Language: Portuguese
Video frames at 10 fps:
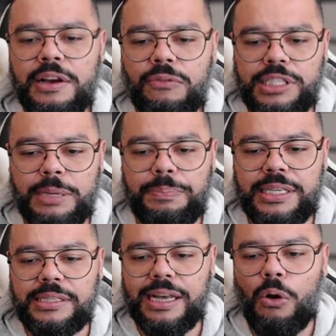você
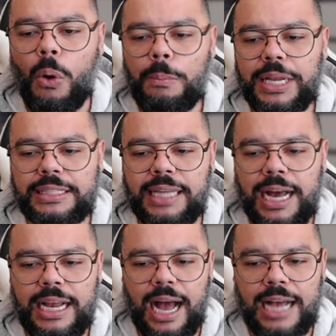precisa
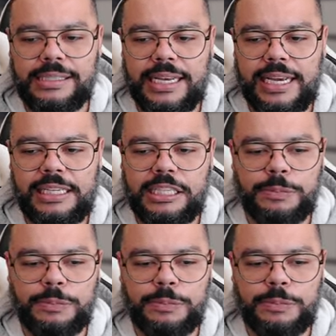completar as seguintes